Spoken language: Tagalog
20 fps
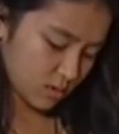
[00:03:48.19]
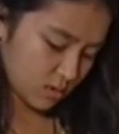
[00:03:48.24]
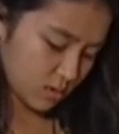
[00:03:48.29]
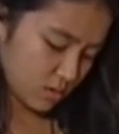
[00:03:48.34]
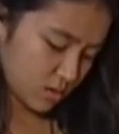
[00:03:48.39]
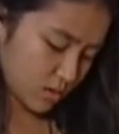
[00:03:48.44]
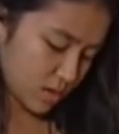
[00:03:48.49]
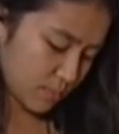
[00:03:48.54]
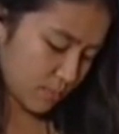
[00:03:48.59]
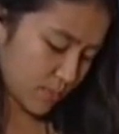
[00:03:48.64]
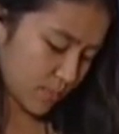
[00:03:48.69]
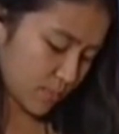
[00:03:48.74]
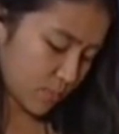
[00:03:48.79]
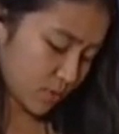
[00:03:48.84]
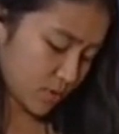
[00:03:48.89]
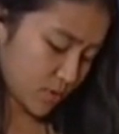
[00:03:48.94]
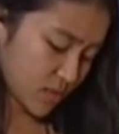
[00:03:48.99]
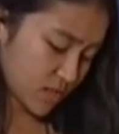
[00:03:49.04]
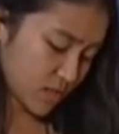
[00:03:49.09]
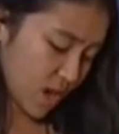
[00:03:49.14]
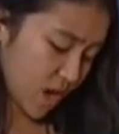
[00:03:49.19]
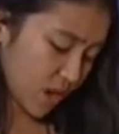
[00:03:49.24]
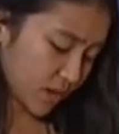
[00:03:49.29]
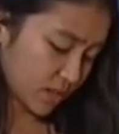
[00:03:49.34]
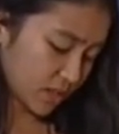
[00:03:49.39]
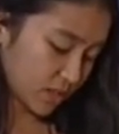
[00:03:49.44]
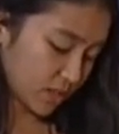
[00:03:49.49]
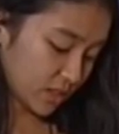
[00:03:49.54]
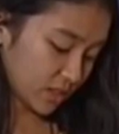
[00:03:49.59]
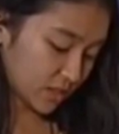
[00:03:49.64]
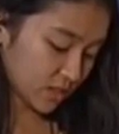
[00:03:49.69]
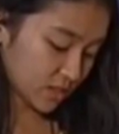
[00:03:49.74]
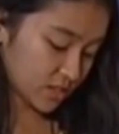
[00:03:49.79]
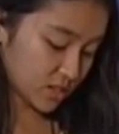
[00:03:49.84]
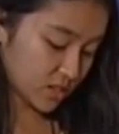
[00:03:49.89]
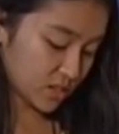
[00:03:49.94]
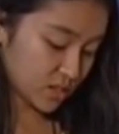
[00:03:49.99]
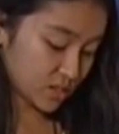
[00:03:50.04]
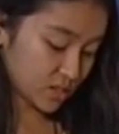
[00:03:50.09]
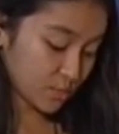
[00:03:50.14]
Sabi po kasi sa akin ni Ninang
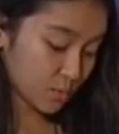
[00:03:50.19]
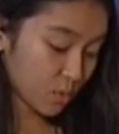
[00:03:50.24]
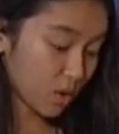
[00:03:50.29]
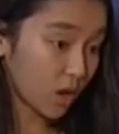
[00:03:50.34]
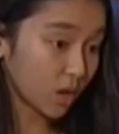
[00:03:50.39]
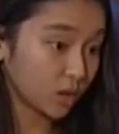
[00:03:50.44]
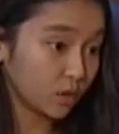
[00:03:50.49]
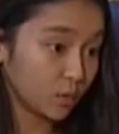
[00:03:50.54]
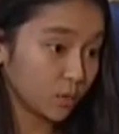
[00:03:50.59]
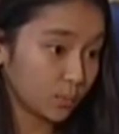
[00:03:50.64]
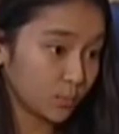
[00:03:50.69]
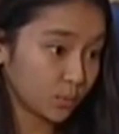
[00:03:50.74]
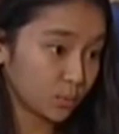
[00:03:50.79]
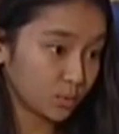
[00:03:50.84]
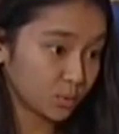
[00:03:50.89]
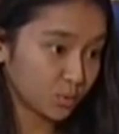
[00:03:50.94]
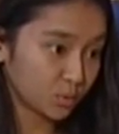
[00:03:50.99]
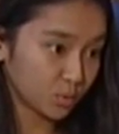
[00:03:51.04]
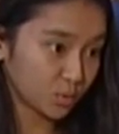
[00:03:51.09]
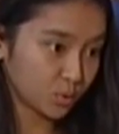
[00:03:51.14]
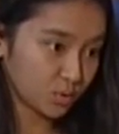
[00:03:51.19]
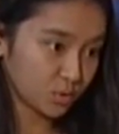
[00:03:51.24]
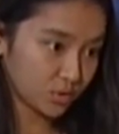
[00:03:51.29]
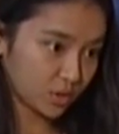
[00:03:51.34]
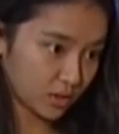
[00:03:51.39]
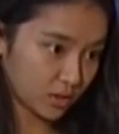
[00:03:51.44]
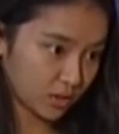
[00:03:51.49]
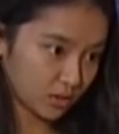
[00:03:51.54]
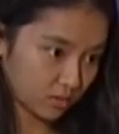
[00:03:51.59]
CG, mukha daw pong totoo eh.